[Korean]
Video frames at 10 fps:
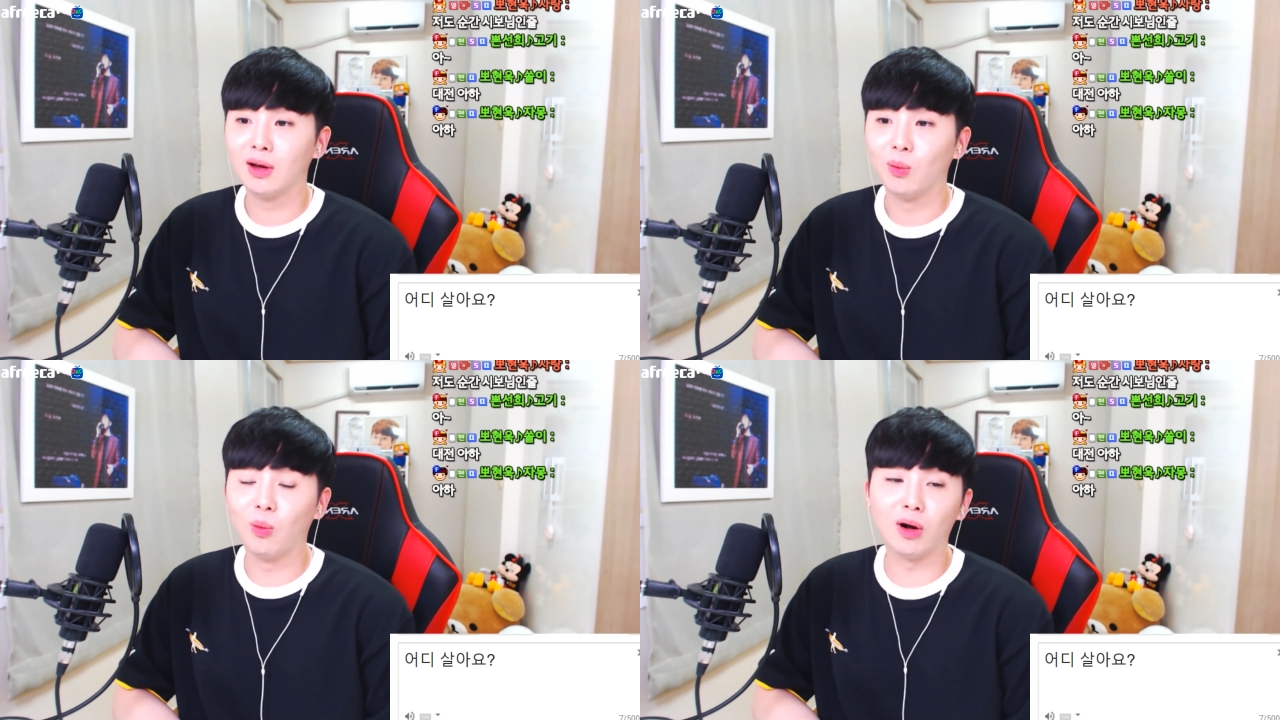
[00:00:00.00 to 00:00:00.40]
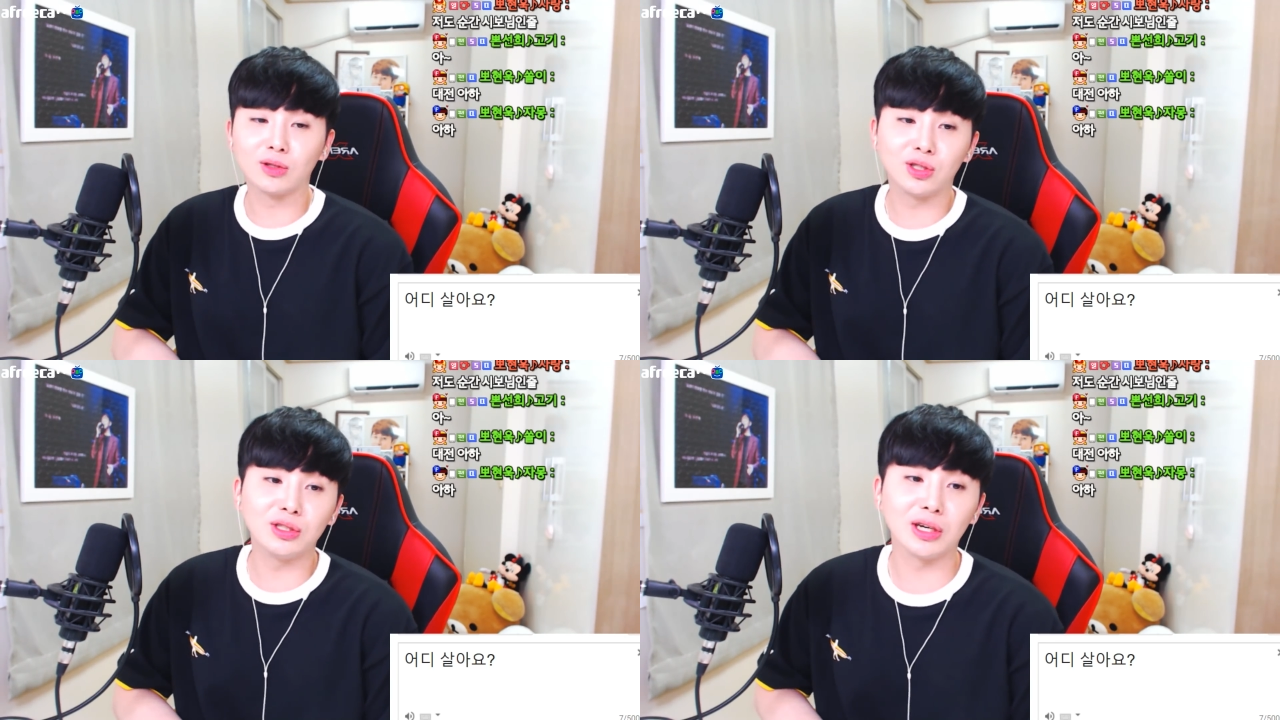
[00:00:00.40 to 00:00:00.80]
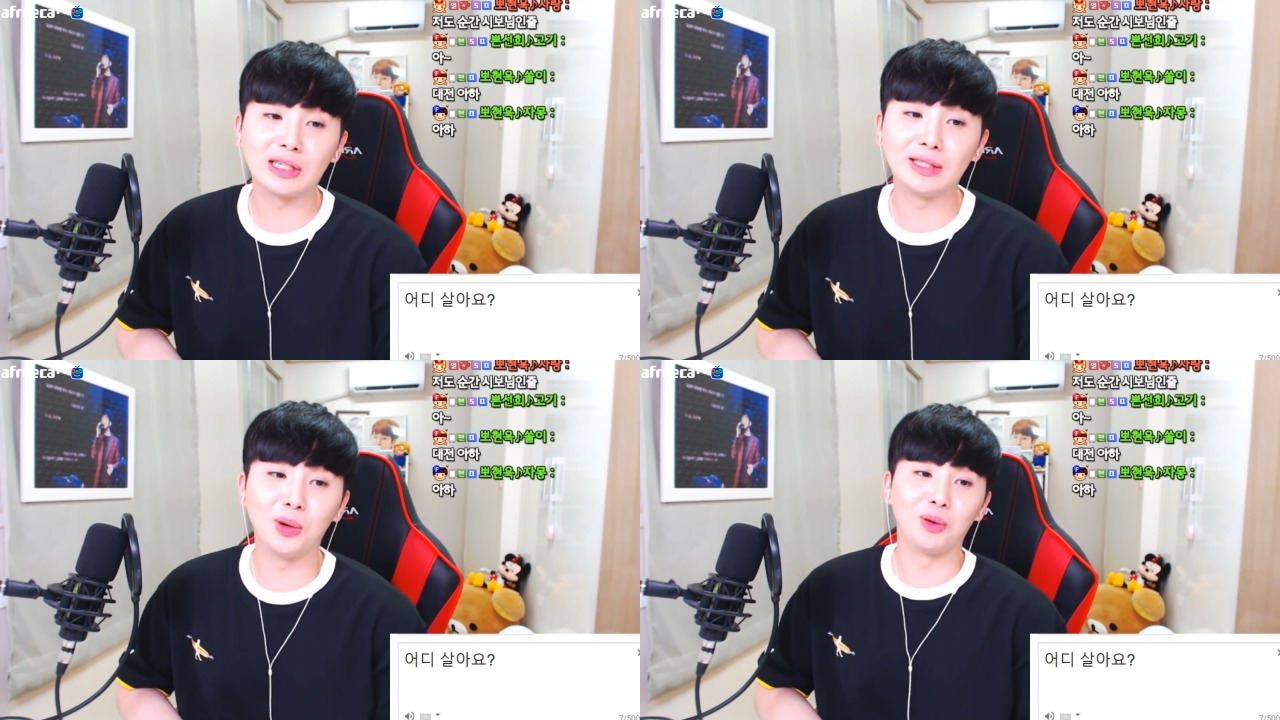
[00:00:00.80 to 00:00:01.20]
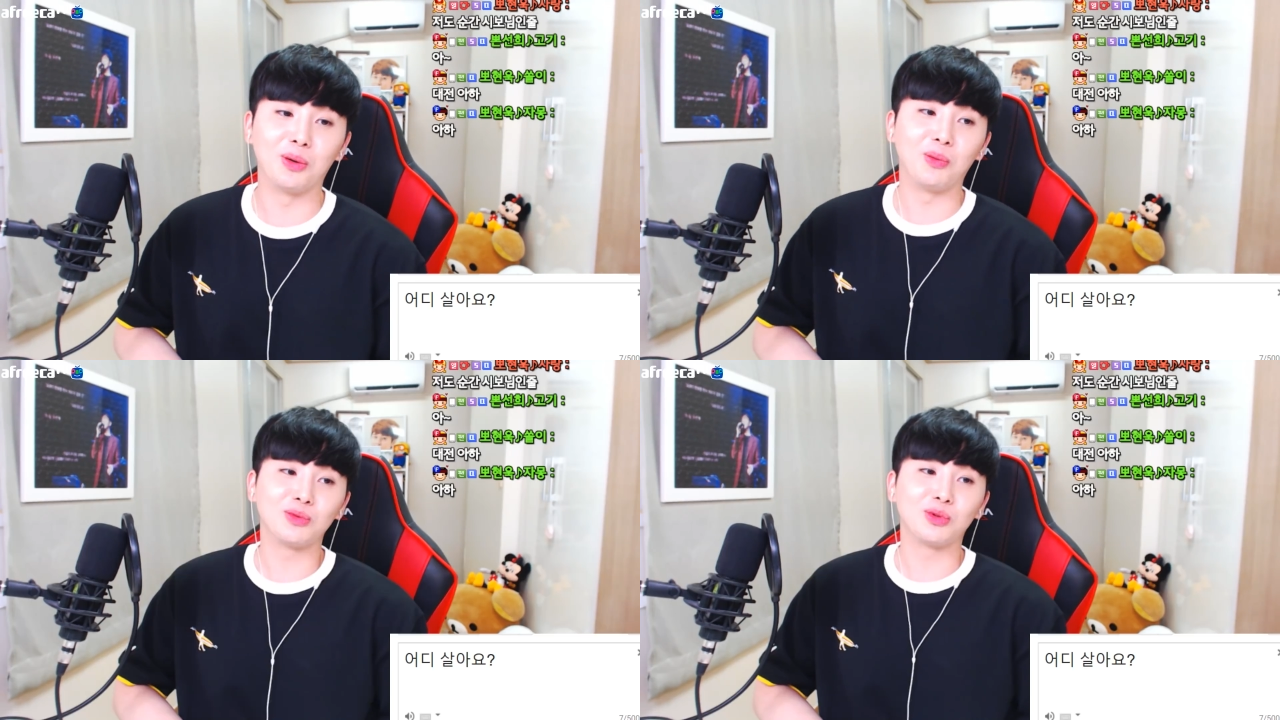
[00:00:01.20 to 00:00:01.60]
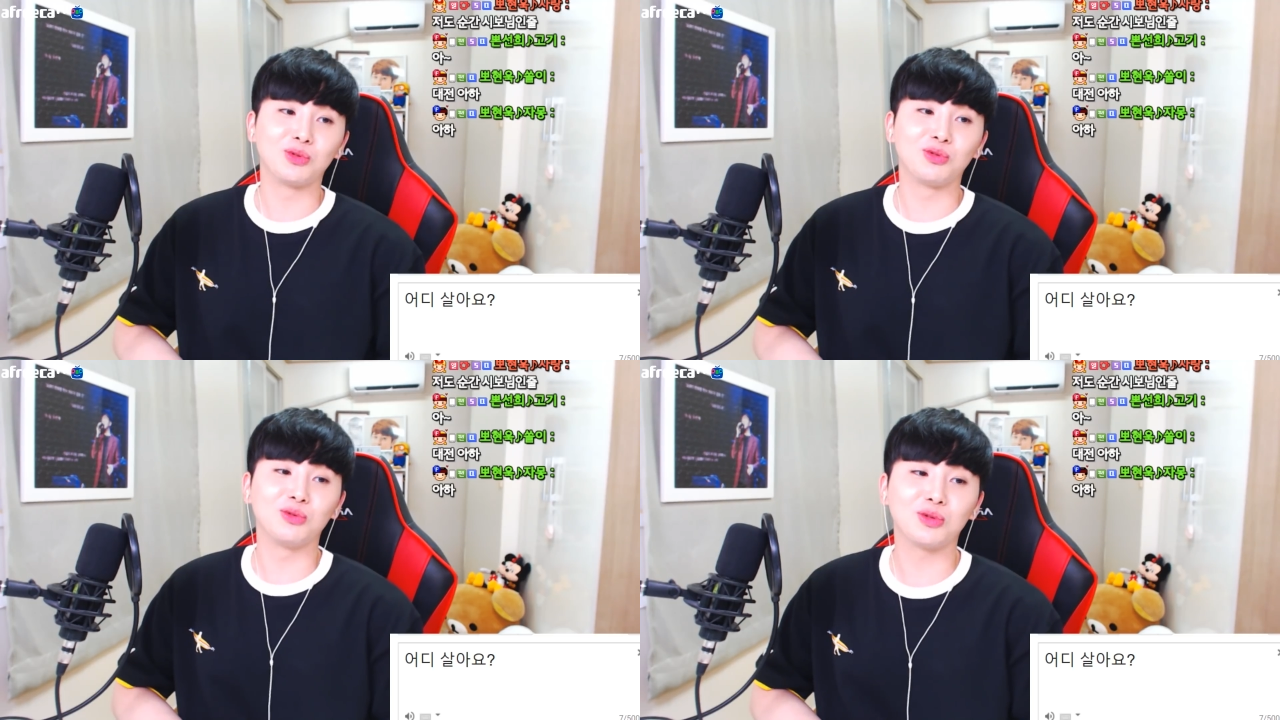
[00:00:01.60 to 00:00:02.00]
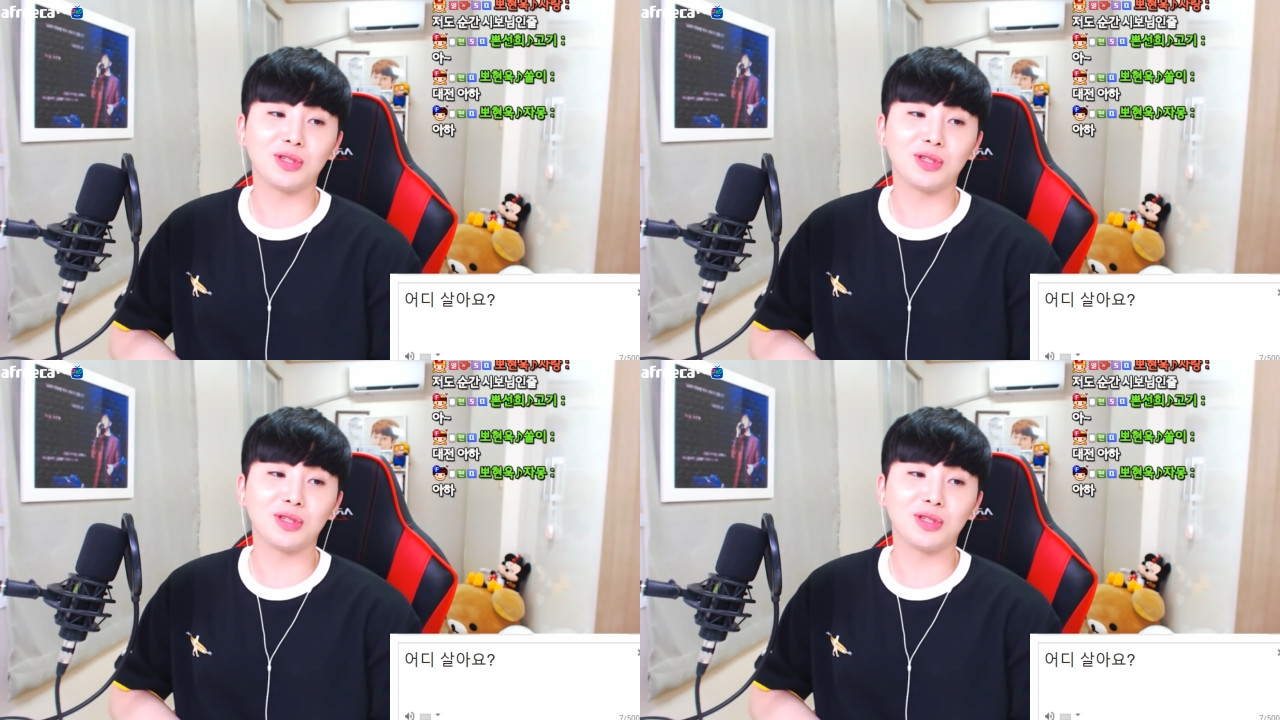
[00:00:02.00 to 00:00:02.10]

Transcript: 와, 진짜 그거, 그 중국